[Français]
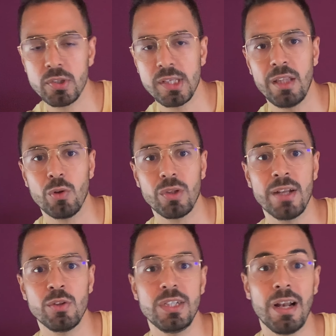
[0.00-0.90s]
ce qu'est en
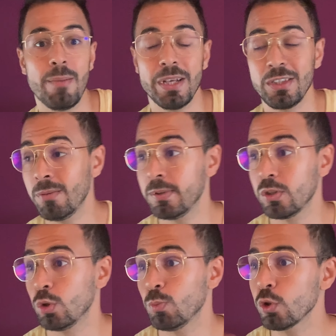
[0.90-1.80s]
train de dire la personne parce
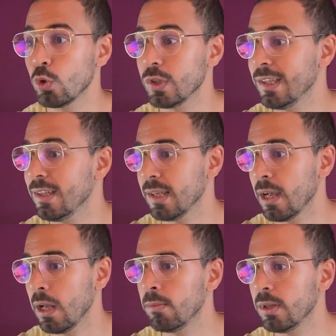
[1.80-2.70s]
que je pense que c'est
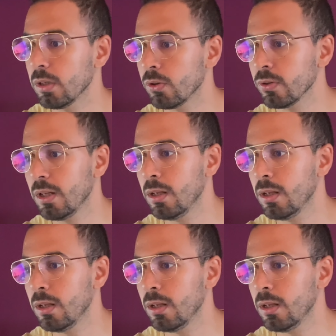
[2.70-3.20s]
désagréable d'être